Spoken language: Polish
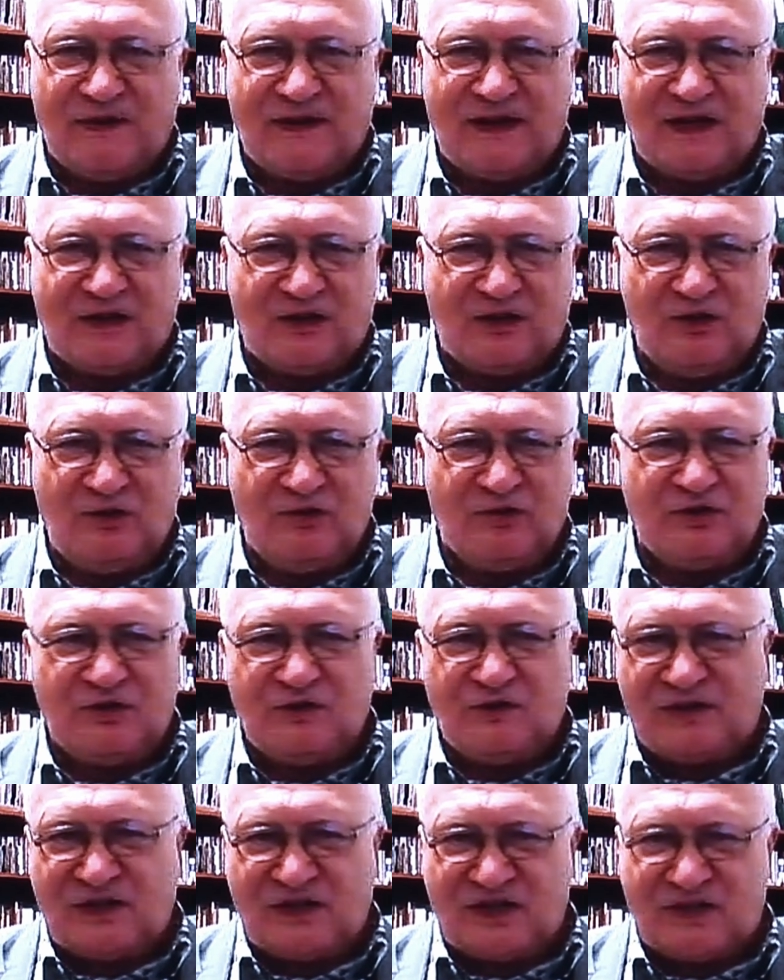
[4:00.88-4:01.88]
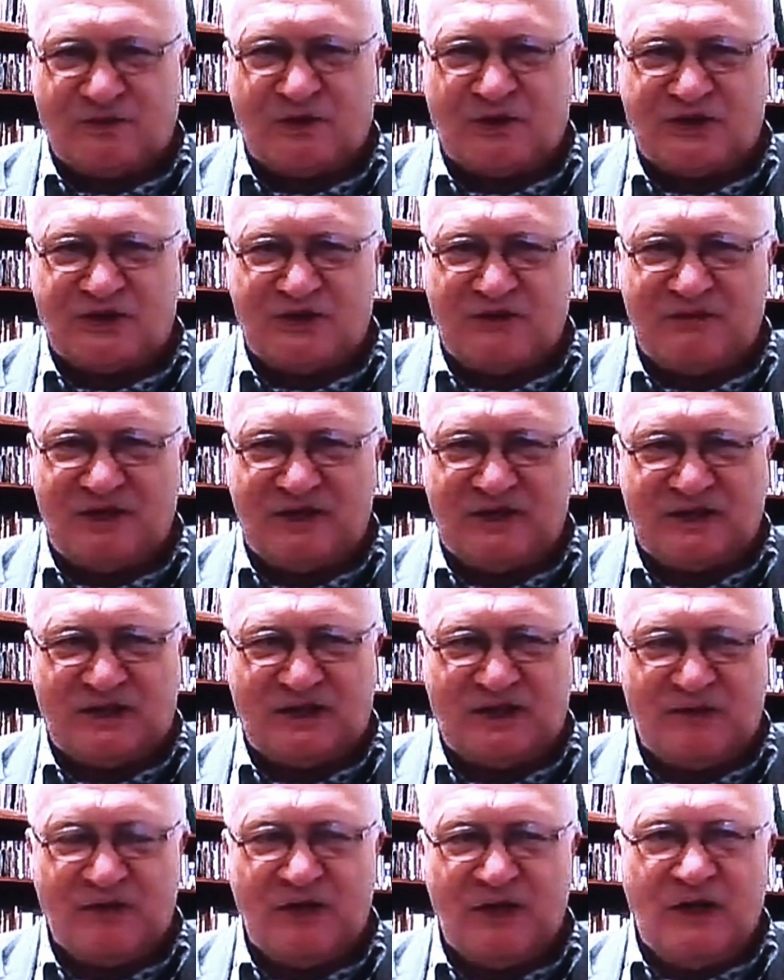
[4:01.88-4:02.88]
kontakty ludzi w transporcie
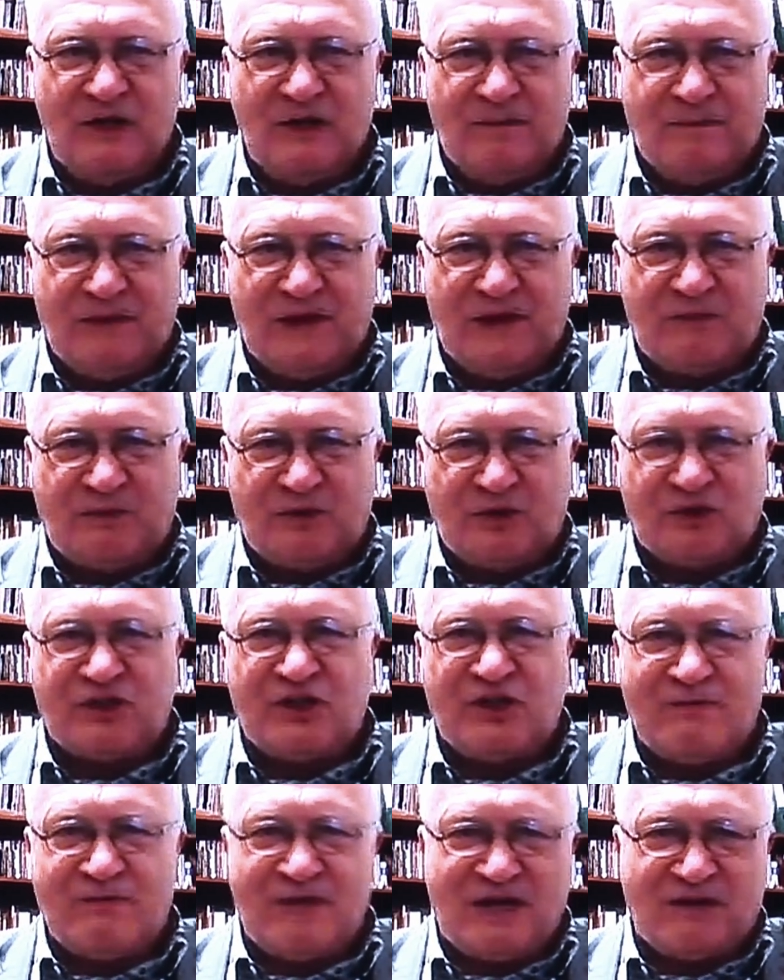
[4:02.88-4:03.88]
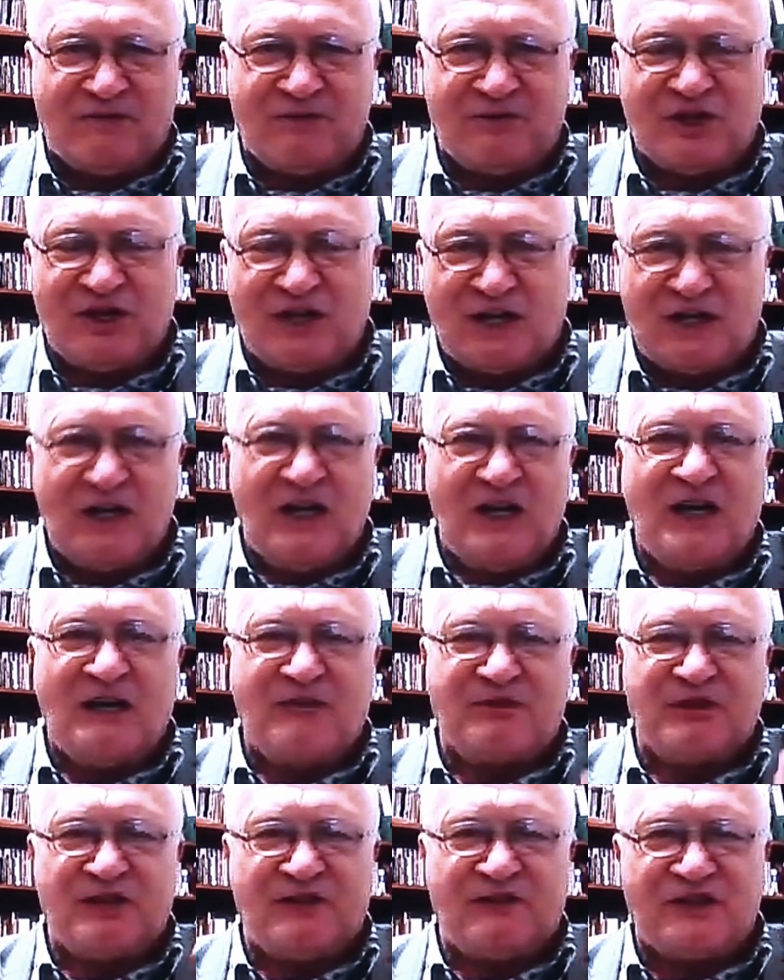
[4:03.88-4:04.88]
miejskim, na pogrzebach, mszach,
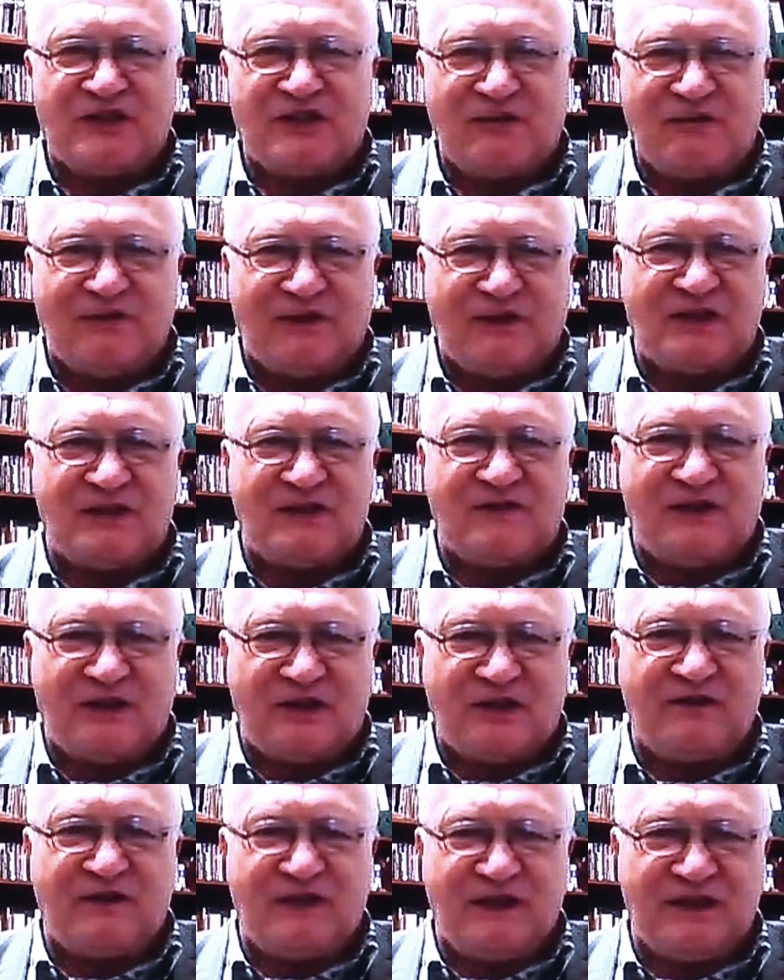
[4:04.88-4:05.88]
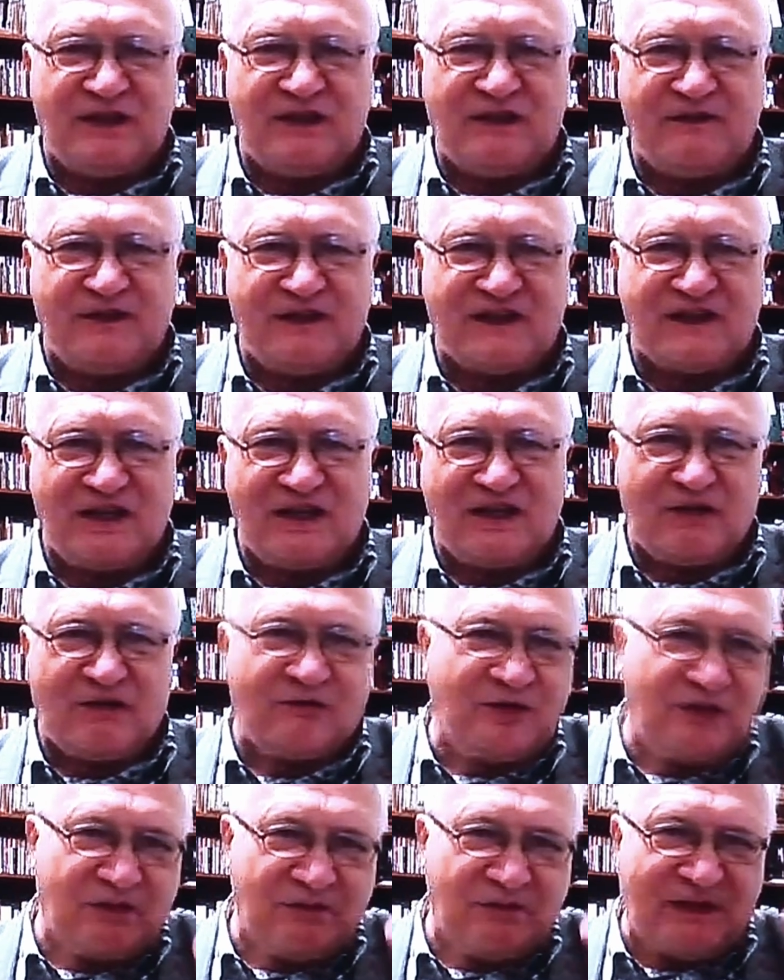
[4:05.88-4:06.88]
a przede wszystkim tych zwariowanych
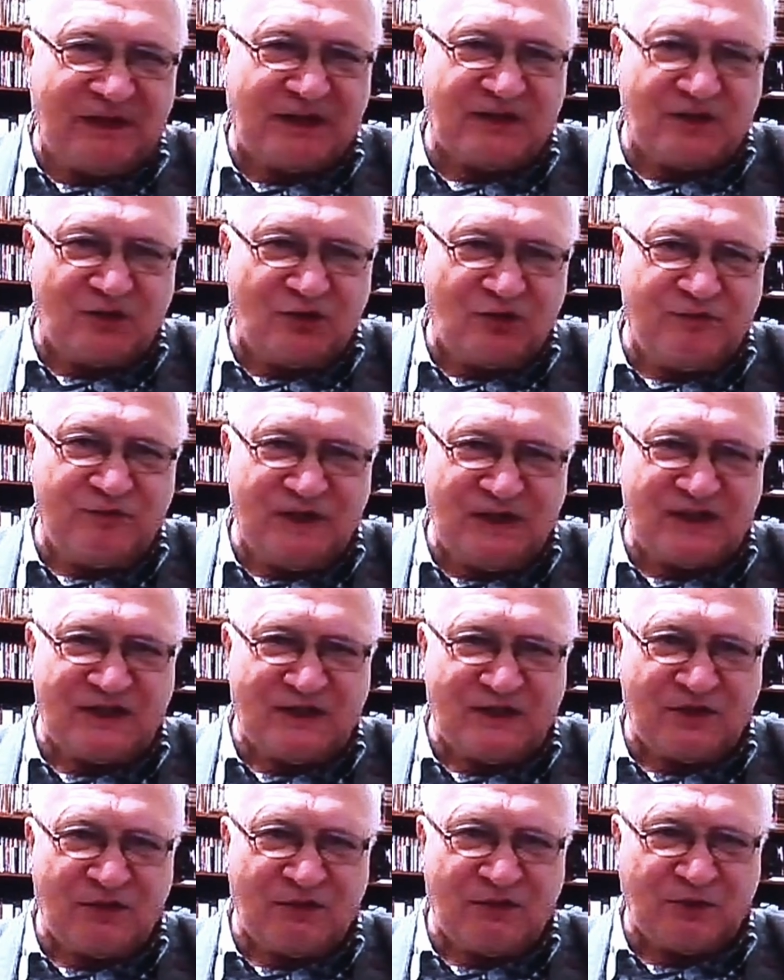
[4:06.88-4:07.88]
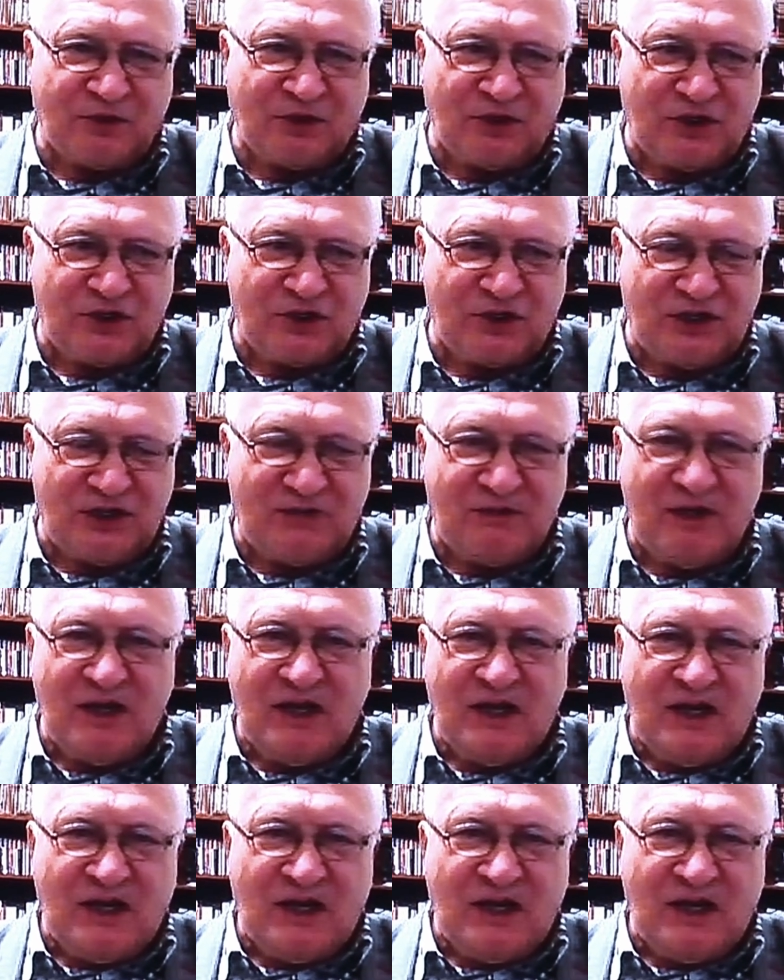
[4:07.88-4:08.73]
weselach, które bardzo lubię, jak zawsze podkreślam.